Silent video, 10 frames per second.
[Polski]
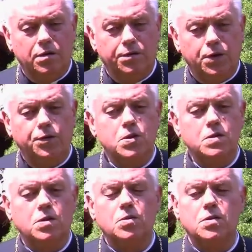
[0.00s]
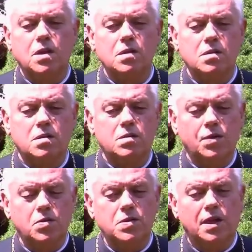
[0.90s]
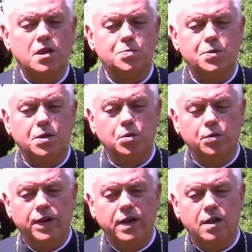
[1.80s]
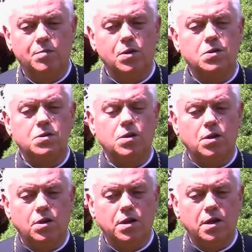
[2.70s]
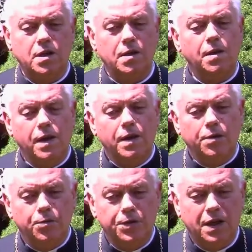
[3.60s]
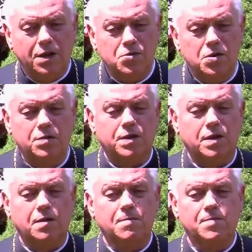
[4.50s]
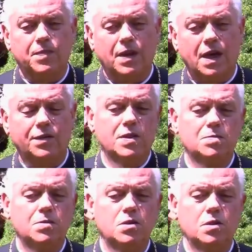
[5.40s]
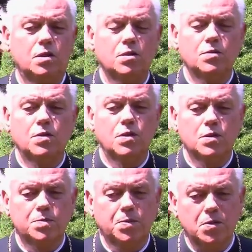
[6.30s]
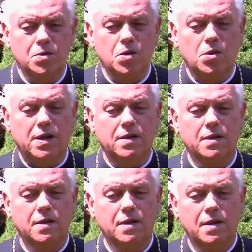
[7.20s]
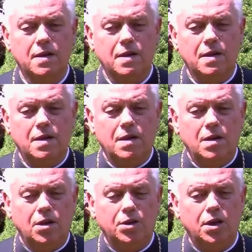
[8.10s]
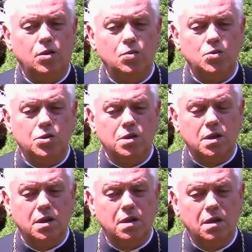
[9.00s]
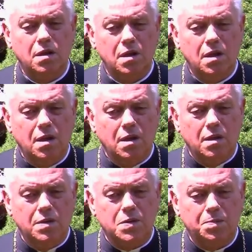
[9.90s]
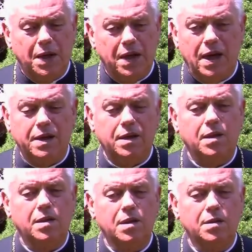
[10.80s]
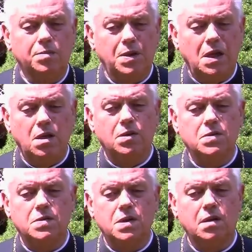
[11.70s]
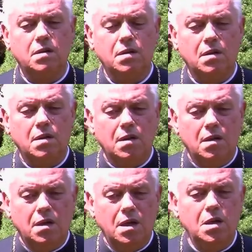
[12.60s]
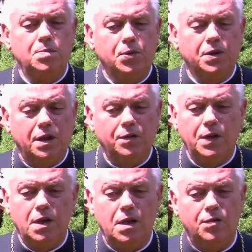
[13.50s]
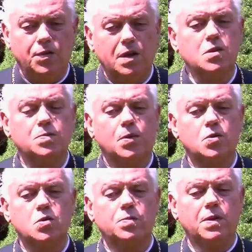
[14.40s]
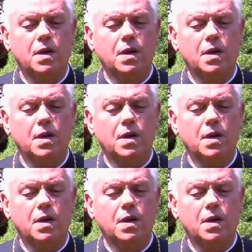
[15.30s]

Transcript: to wszystko, co jest związane z przygotowaniem od strony finansowej, a więc myślę o sponsorach, o tych, którzy zbierali pieniądze i potrafili w ten sposób